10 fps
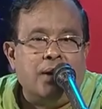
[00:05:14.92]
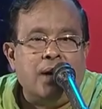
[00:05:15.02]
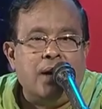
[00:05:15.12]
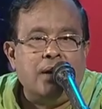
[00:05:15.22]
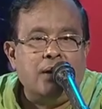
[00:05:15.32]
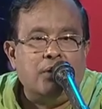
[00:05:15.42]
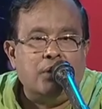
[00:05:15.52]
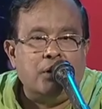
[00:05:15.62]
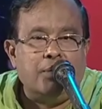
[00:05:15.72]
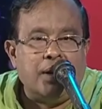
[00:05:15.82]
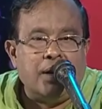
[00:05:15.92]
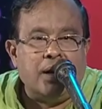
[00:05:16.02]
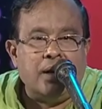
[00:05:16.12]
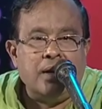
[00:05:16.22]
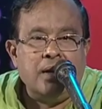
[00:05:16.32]
হয় না হতে পারে না
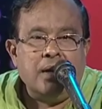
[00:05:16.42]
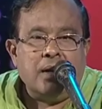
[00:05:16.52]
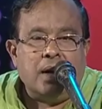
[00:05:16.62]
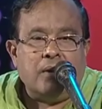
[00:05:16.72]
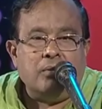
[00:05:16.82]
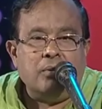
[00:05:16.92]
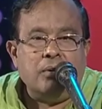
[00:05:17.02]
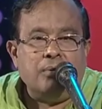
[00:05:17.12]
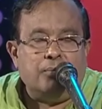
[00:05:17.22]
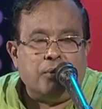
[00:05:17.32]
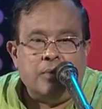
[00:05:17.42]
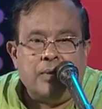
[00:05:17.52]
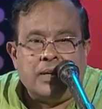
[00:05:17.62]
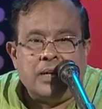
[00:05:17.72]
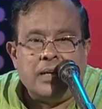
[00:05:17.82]
কারণ
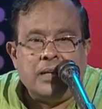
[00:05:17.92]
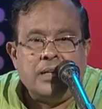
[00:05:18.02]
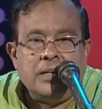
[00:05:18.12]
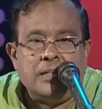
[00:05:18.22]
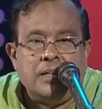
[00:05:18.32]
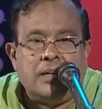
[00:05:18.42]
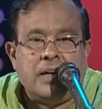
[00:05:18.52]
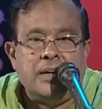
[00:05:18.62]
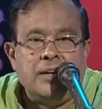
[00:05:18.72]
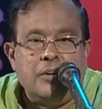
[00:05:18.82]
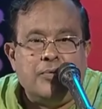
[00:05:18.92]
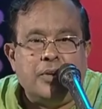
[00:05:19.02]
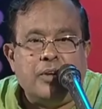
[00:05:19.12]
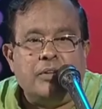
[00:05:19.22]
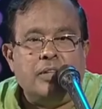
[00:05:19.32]
প্রতিভাটা শিক্ষা
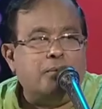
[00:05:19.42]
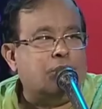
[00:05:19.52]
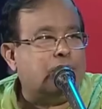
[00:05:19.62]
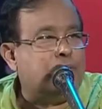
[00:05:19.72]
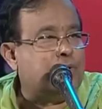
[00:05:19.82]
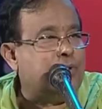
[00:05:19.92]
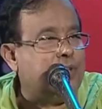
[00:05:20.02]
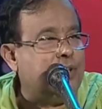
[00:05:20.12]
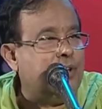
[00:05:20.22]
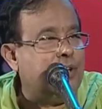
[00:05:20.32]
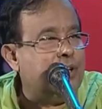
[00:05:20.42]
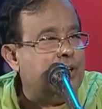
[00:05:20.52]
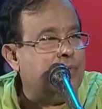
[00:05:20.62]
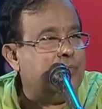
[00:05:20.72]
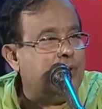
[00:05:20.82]
নিরপেক্ষ দেবদত্ত শক্তি নয়
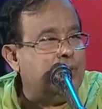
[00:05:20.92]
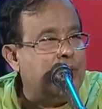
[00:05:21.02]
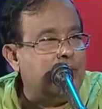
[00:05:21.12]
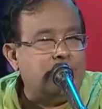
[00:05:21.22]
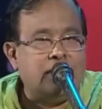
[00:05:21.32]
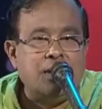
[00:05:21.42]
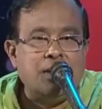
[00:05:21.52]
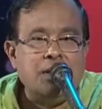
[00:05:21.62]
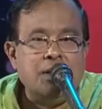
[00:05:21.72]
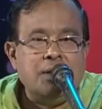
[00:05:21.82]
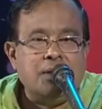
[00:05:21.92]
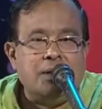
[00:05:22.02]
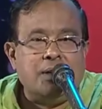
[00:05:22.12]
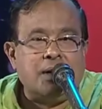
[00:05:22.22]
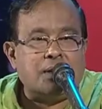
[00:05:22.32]
প্রতিভা হচ্ছে
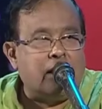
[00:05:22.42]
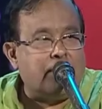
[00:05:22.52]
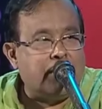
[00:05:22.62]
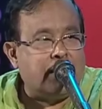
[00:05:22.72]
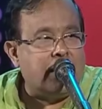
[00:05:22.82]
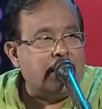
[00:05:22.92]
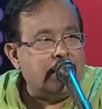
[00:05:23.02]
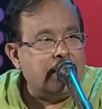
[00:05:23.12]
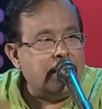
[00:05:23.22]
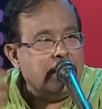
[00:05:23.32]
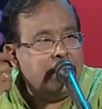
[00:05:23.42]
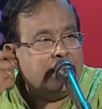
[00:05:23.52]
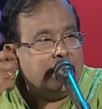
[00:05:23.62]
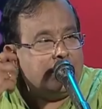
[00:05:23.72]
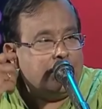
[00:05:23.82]
শিক্ষা সাপেক্ষে এটা
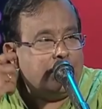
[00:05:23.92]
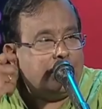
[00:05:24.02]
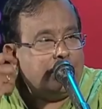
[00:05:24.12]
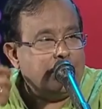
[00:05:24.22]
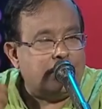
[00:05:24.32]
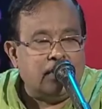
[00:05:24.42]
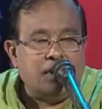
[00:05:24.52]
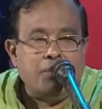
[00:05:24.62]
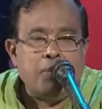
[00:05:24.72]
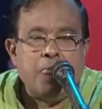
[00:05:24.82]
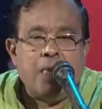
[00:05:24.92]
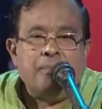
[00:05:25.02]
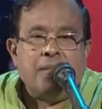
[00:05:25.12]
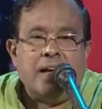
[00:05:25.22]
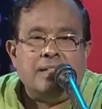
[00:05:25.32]
দেবদত্ত শক্তি
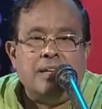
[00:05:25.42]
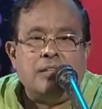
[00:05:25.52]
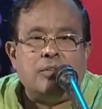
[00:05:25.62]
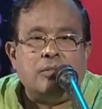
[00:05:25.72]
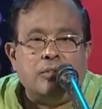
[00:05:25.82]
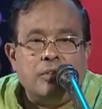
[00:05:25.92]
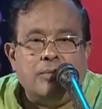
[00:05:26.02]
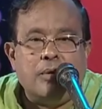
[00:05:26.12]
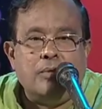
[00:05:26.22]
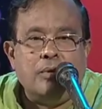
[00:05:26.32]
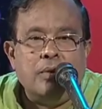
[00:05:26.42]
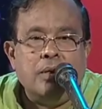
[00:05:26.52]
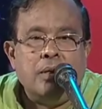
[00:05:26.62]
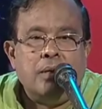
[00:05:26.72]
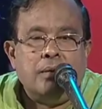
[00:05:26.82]
কাজেই সত্যজিৎবাবু
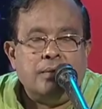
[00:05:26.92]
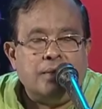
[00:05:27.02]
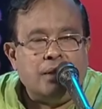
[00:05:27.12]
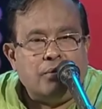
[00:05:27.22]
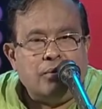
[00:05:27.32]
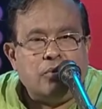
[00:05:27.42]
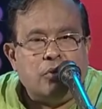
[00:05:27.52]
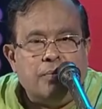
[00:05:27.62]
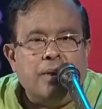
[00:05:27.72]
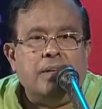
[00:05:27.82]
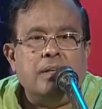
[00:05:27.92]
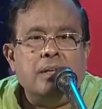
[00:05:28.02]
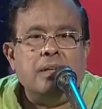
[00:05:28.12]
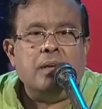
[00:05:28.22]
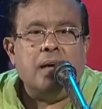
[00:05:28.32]
যে কোনো ছবির
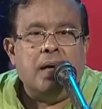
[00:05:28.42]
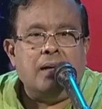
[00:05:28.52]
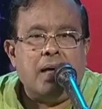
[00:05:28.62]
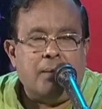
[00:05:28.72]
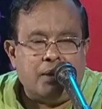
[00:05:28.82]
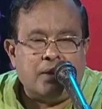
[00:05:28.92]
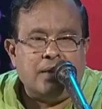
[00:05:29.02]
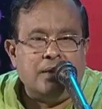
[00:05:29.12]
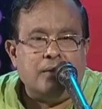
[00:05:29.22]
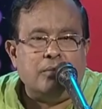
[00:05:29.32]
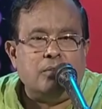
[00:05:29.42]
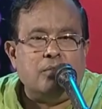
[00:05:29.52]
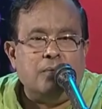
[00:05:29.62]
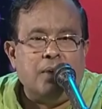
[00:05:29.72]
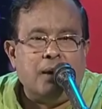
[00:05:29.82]
গান আমাকে দিয়ে অন্তত
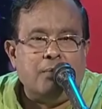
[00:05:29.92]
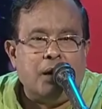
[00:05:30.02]
গুপি গায়ন